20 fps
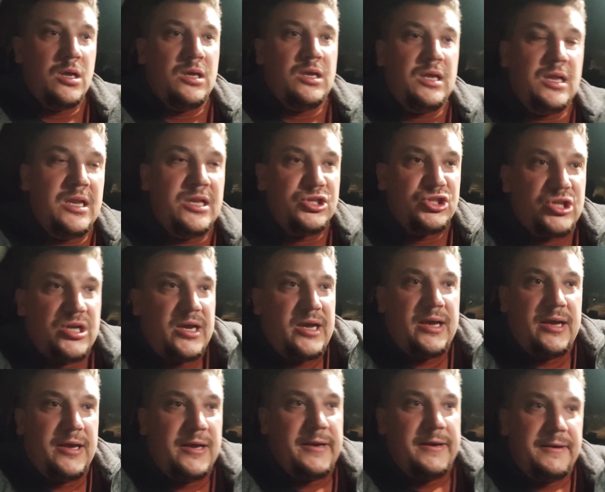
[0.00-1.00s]
Или
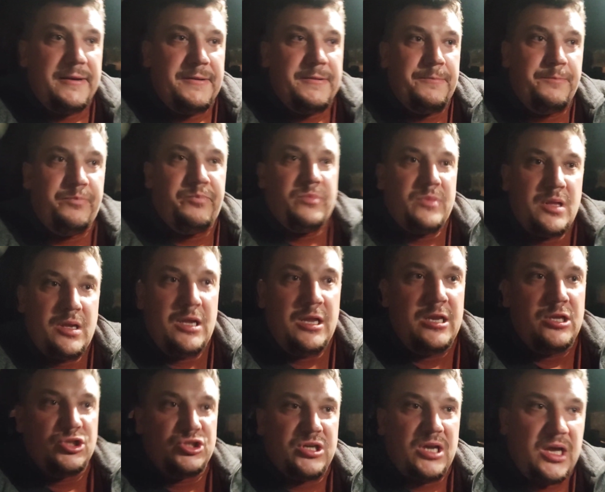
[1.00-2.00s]
же,
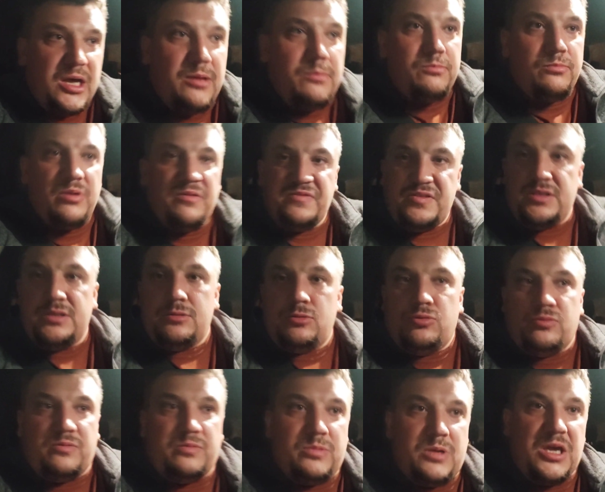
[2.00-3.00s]
или же мы
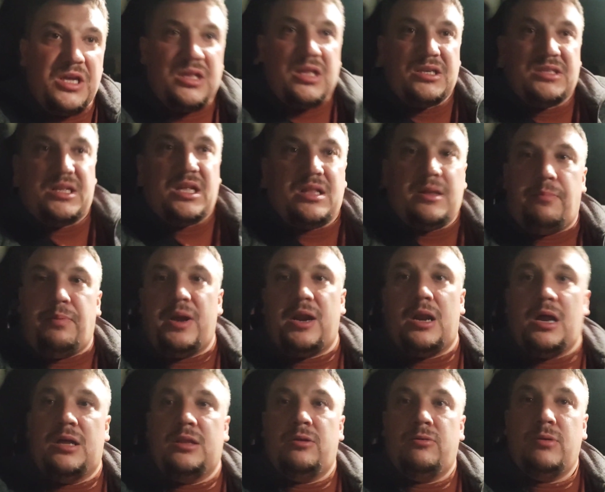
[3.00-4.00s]
ну, какие-то стадо
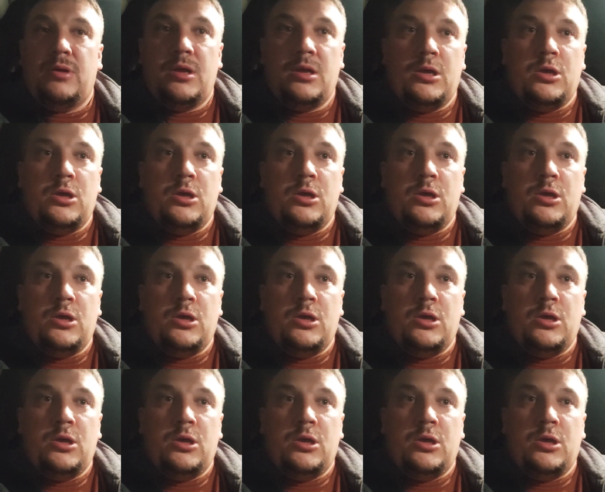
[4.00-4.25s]
баранов.